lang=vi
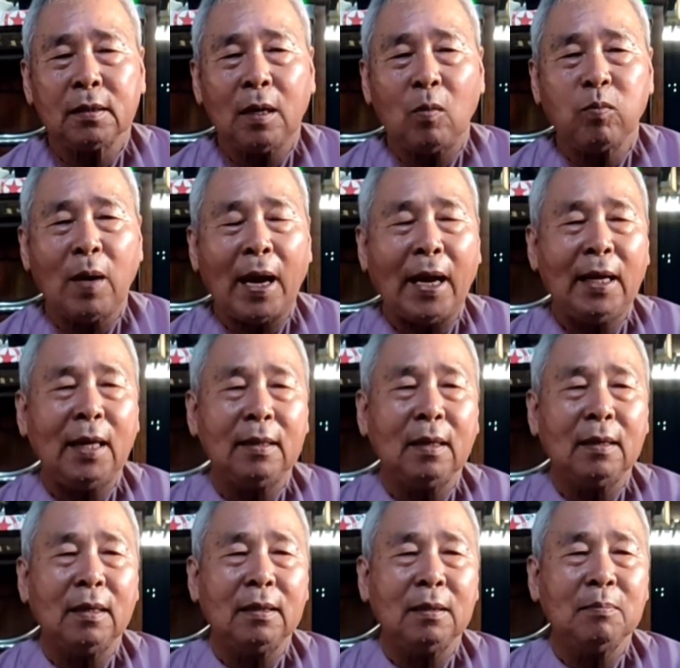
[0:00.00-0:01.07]
không phải là
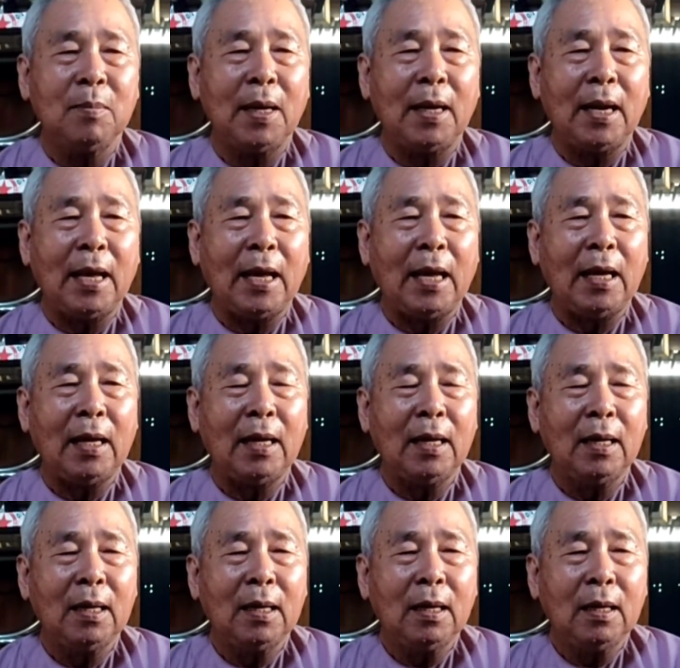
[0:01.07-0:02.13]
người mà là
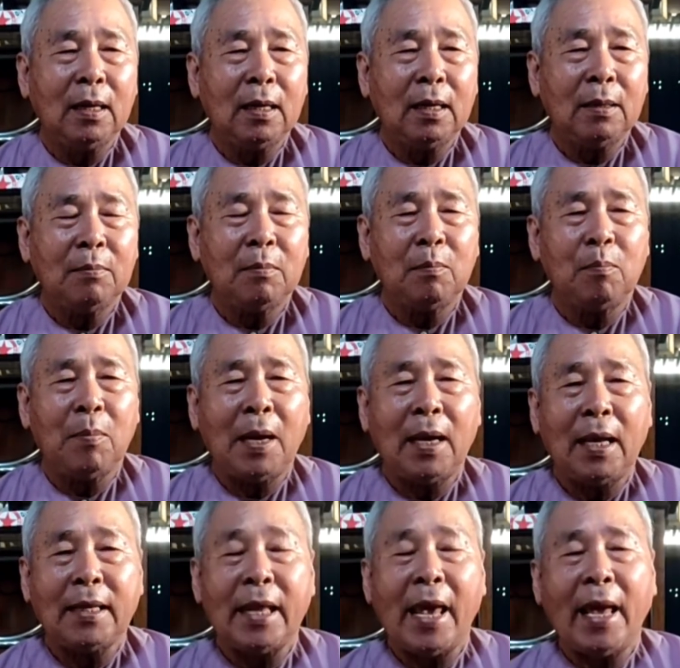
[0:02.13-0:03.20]
mà
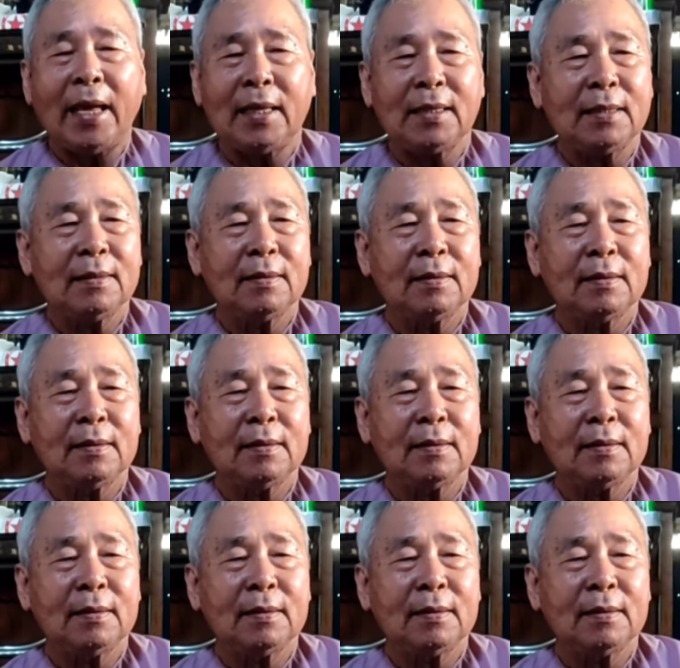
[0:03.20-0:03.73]
là vàng